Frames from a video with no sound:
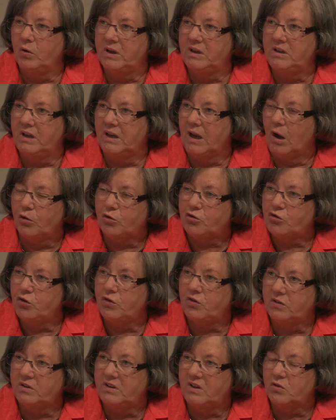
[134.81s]
in den
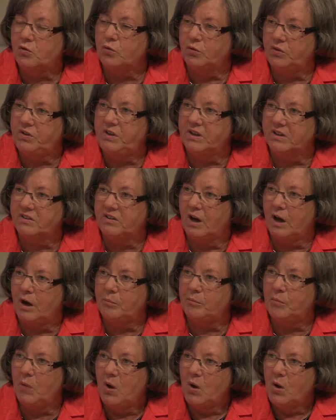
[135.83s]
Ausschüssen diskutiert
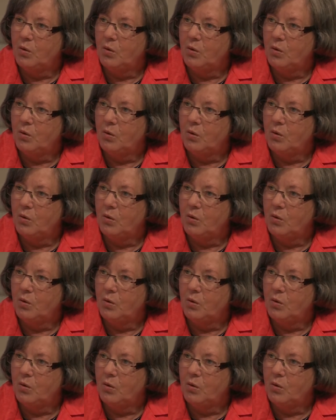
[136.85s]
haben